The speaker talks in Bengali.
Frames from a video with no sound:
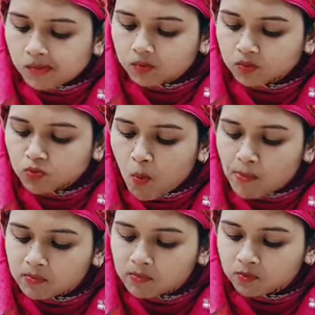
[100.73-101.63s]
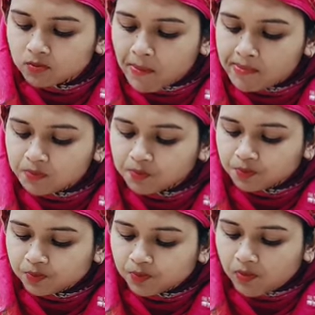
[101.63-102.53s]
বয়স হয়ে গেছে বুড়ো
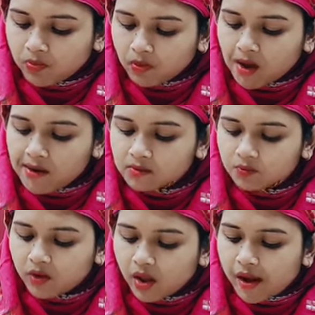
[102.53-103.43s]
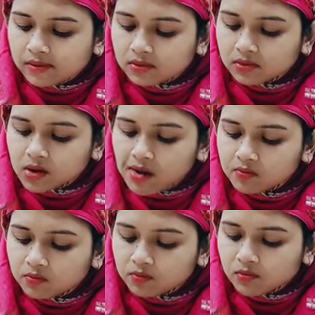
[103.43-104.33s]
দুড়ো হয়ে গেছি তো দাঁতও
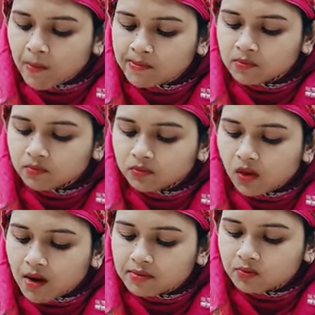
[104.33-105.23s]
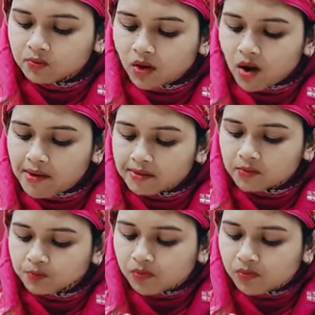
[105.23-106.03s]
ক্ষয় হয়ে গেছে এই জন্যে মনে হয় শিরশিরেই